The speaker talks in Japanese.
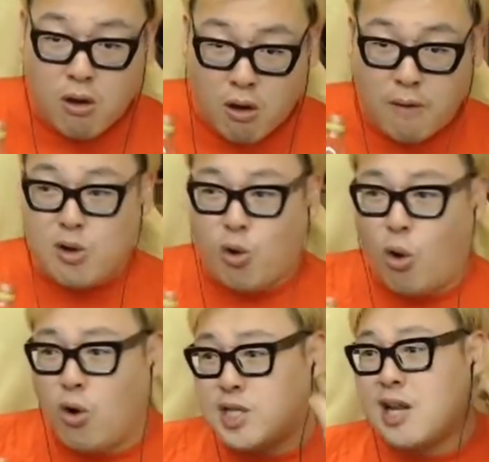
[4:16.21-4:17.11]
うん。だか
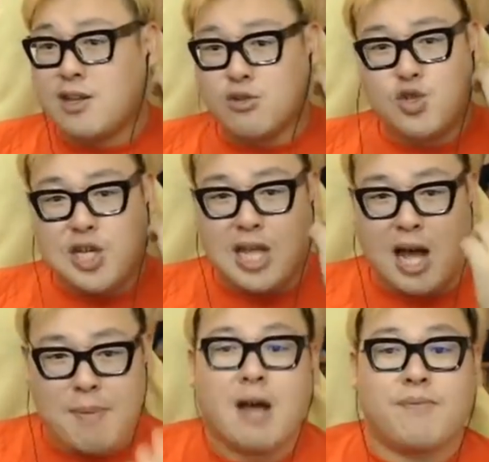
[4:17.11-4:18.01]
らこいつらに売っちゃ
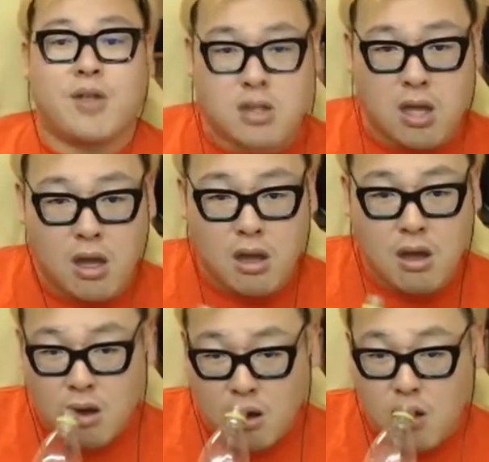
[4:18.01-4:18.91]
ダメなんだって。
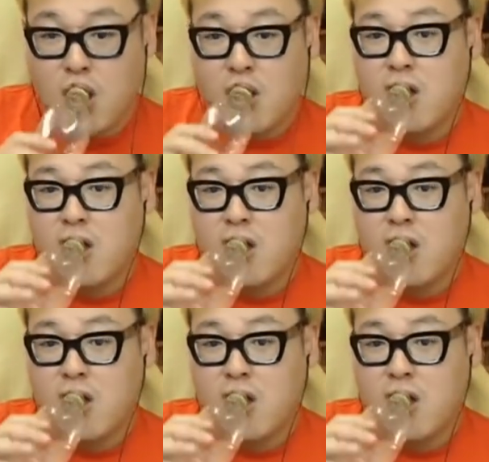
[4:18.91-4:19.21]
うん。